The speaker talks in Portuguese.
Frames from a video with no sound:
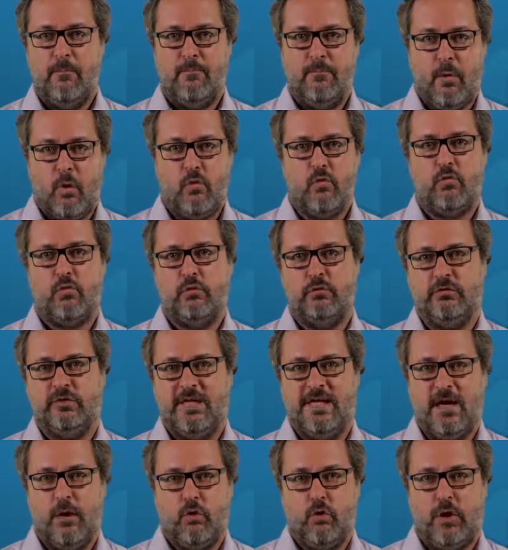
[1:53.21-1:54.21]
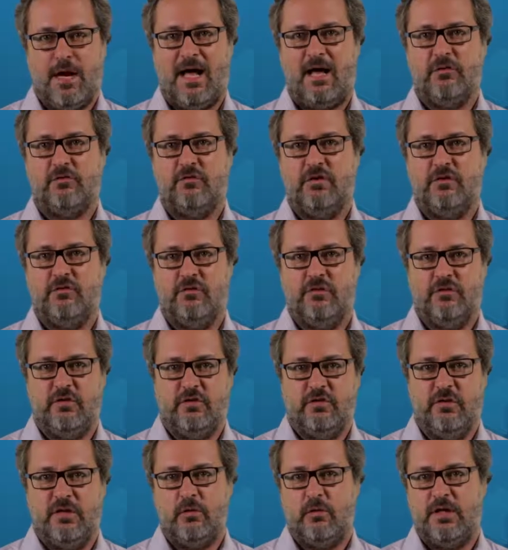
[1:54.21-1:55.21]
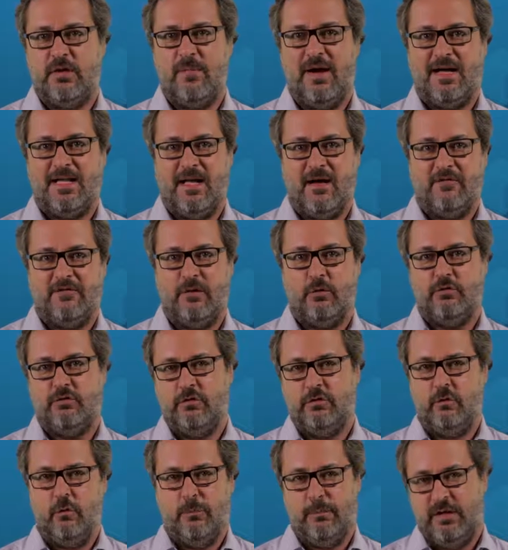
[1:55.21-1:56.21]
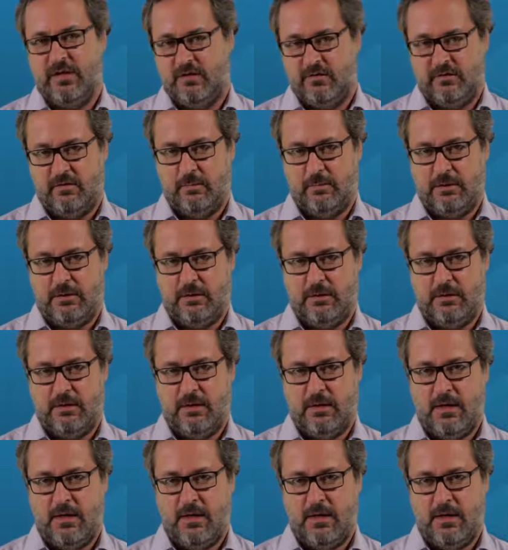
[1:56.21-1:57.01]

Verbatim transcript: Poucos têm a coragem de dizer o que Maquiavel diz no Príncipe.